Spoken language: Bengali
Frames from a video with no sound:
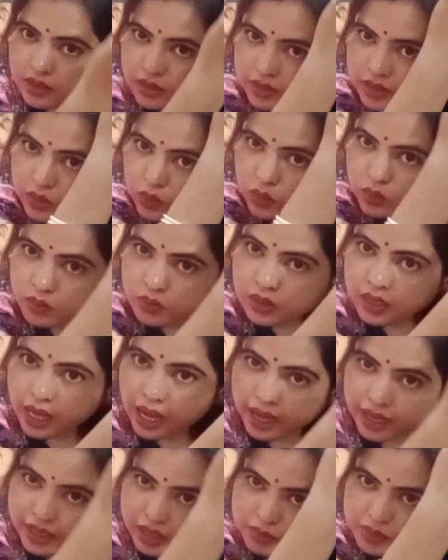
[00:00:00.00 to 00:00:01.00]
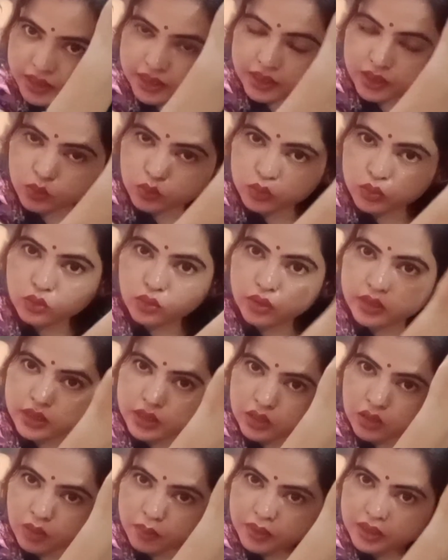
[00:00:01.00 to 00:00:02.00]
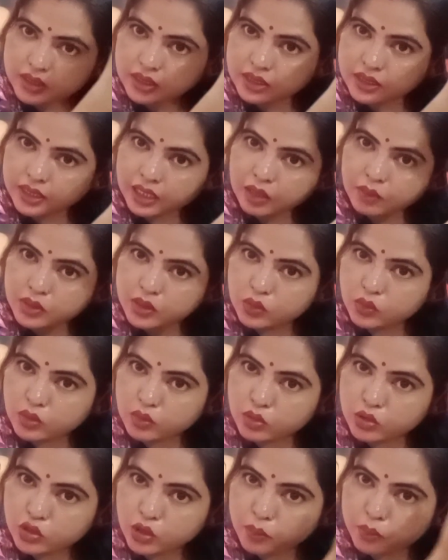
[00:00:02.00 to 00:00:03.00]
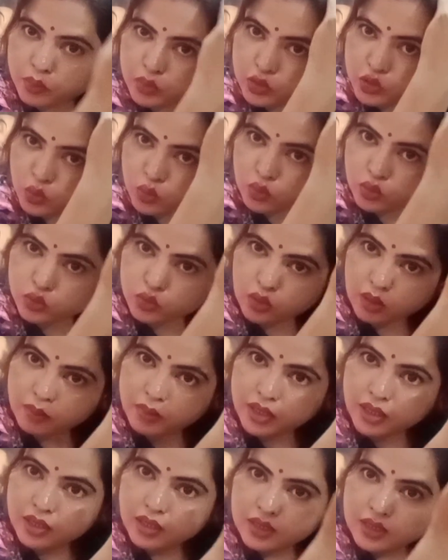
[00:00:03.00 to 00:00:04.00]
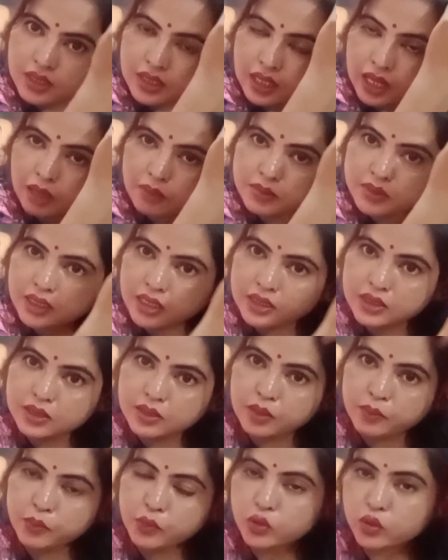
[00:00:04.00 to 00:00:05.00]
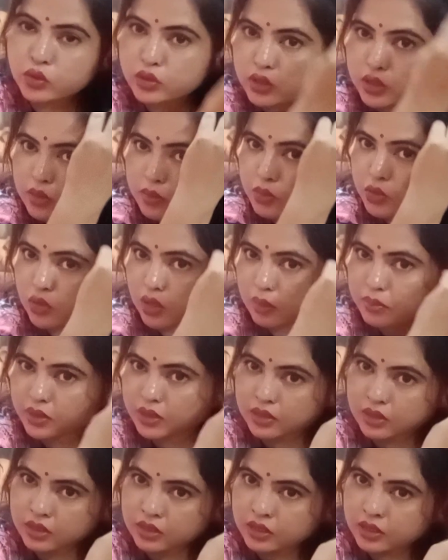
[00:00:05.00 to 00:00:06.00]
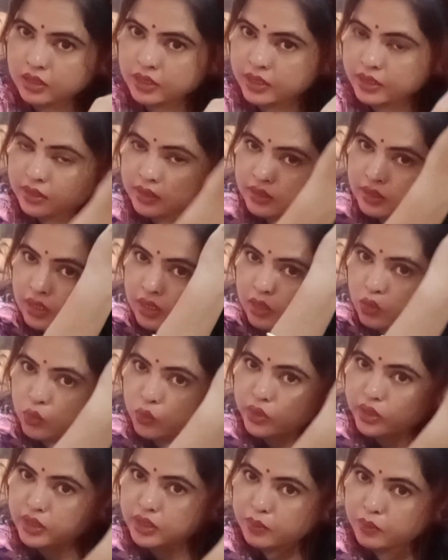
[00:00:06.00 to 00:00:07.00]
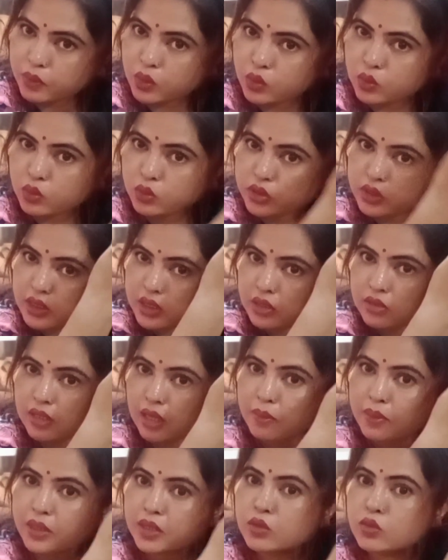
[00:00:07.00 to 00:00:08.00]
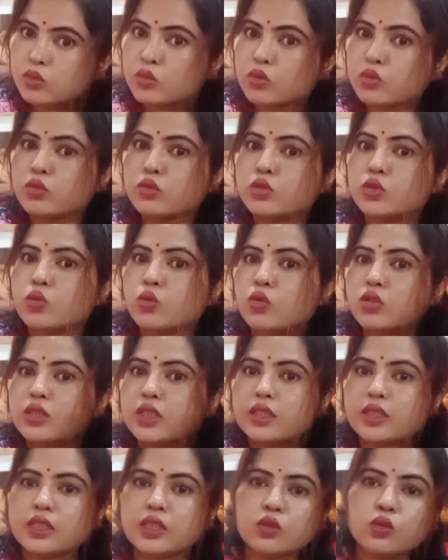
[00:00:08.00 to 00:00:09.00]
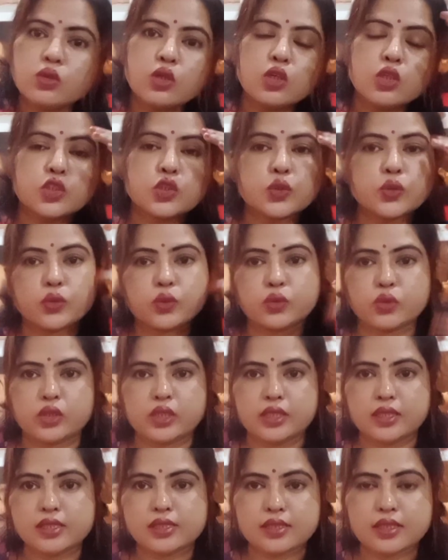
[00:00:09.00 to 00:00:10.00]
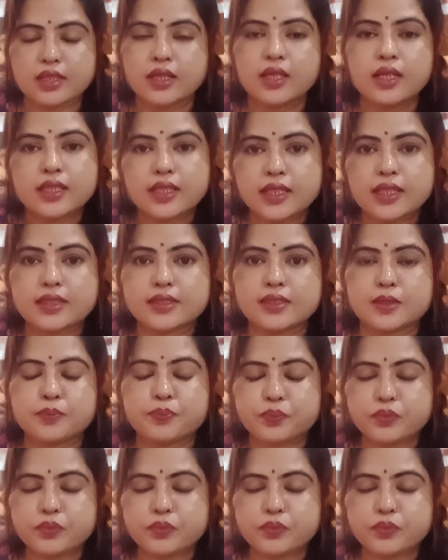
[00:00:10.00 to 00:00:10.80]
দেখুন আর আমি কি ইউজ করি সেটাও আপনাদেরকে দেখাবো দেখুন এগুলো সম্পূর্ণ ছোটো চুল আমার আমি জাস্ট পনেরো দিনের মতো আমি এই রুটিনটা ফলো করছি তো আমার কিন্তু নতুন চুল গজাতে কিন্তু শুরু করে দিয়েছে ঠিক আছে